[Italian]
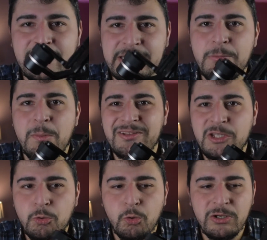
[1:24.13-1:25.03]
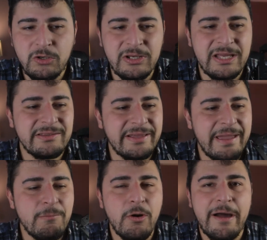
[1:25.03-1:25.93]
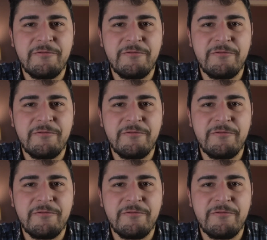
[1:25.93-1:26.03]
nel momento in cui noi andremo